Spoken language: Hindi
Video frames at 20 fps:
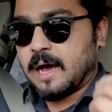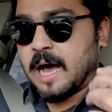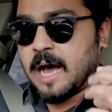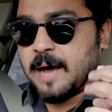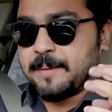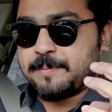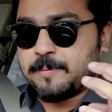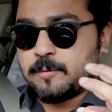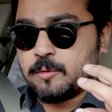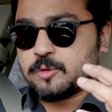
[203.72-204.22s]

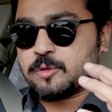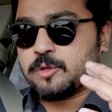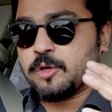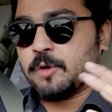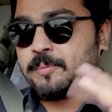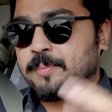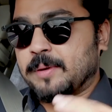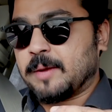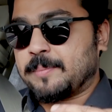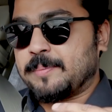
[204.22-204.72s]
आप उसके
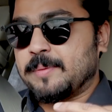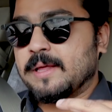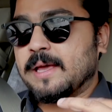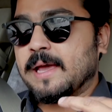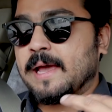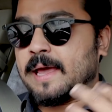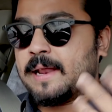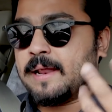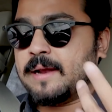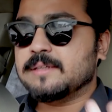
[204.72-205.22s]
ऊपर अपनी
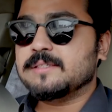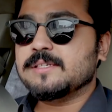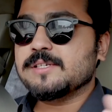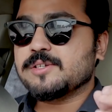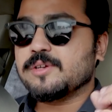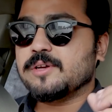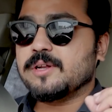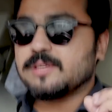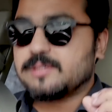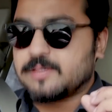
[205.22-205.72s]
एनर्जी
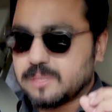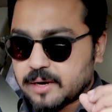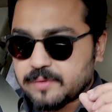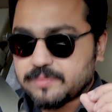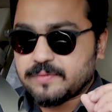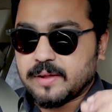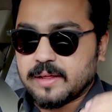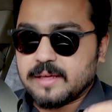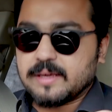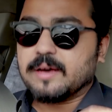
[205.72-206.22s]
जो है ना
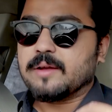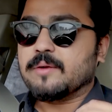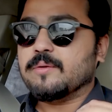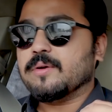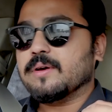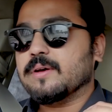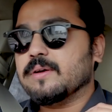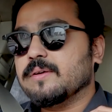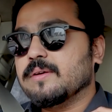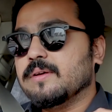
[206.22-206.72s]
सर्फ नहीं
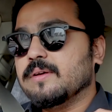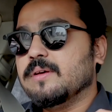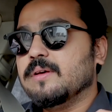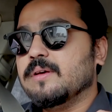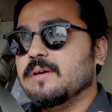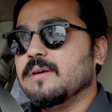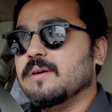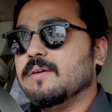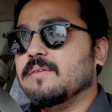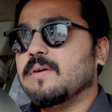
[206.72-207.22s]
करोगे
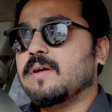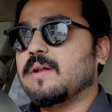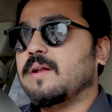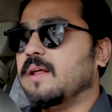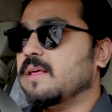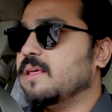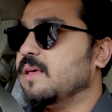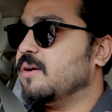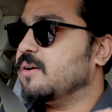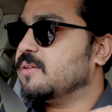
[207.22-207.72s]

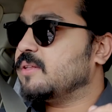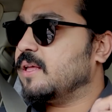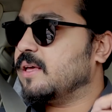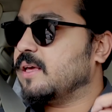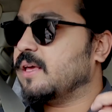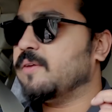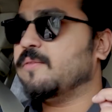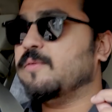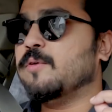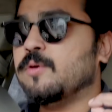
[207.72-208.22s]
वरना ये होता है
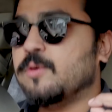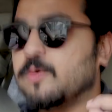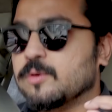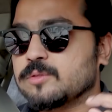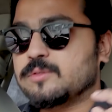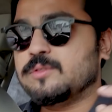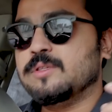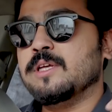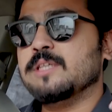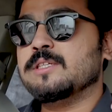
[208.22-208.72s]
कि वो
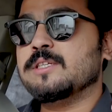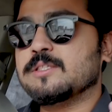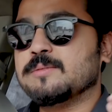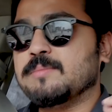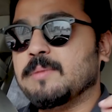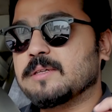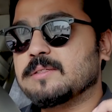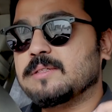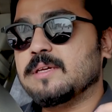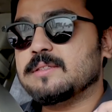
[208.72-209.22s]
उसने जिस
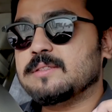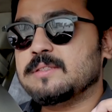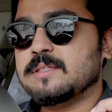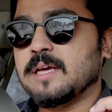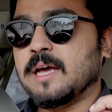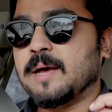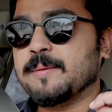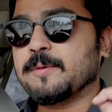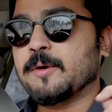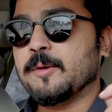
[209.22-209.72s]
मकसद से
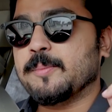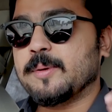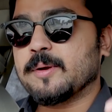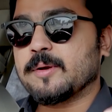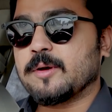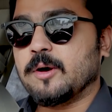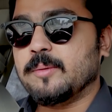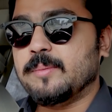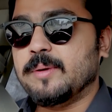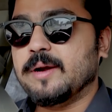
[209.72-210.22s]
आपके ऊपर
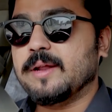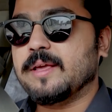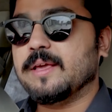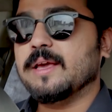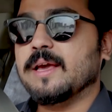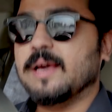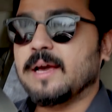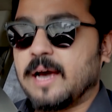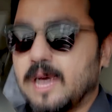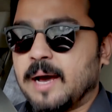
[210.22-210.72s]
कमेंट
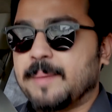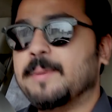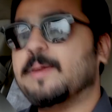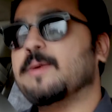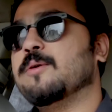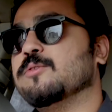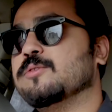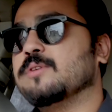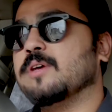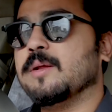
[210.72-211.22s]
किया है आप
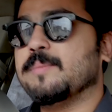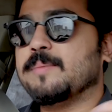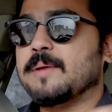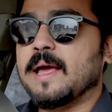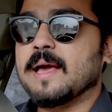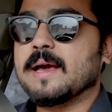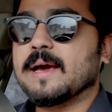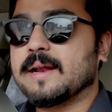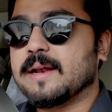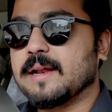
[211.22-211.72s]
अगर उसका
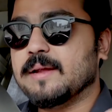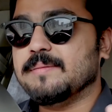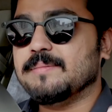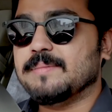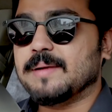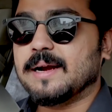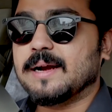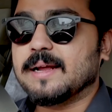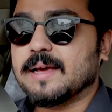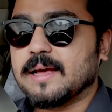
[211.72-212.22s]
रिप्लाई करने
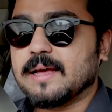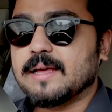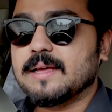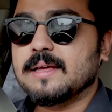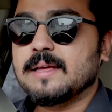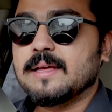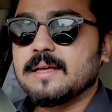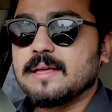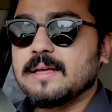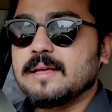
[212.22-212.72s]
बैठ
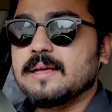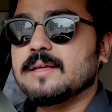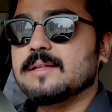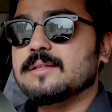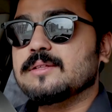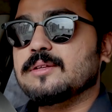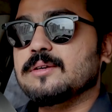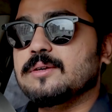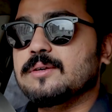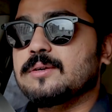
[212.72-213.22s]
गए
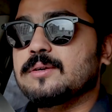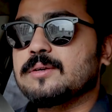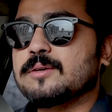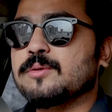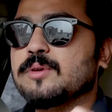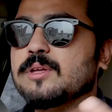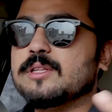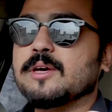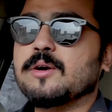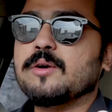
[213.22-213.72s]
तो
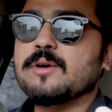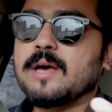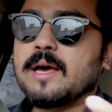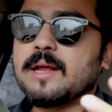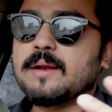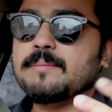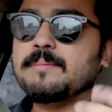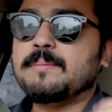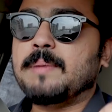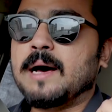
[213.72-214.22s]
क्योंकि देखो
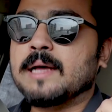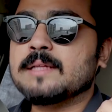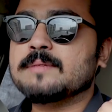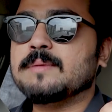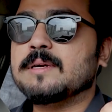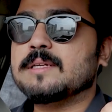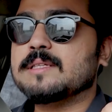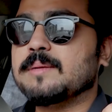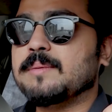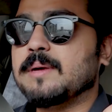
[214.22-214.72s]
यार बाज़
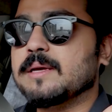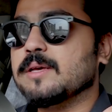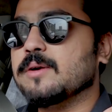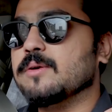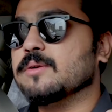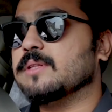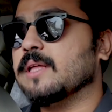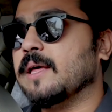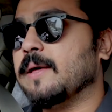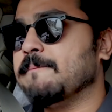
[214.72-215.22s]
मरतबा ये
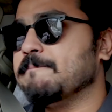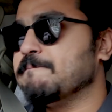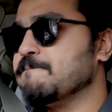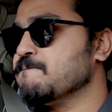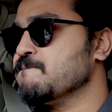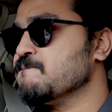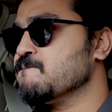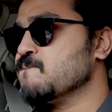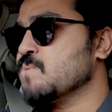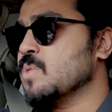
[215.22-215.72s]
होता
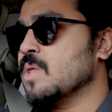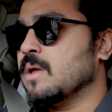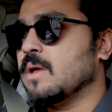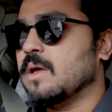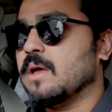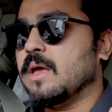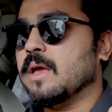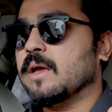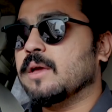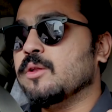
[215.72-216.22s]

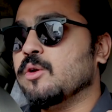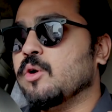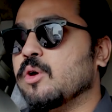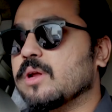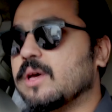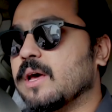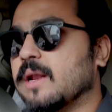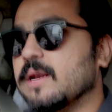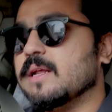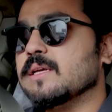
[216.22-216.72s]
है इग्नोर
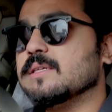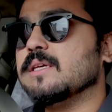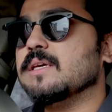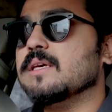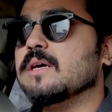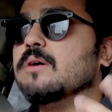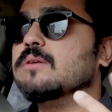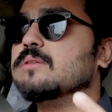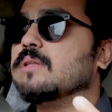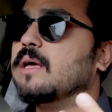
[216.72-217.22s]
करने से
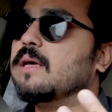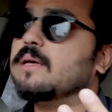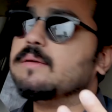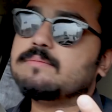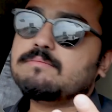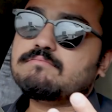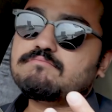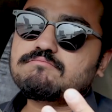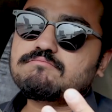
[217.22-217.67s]
ये होता है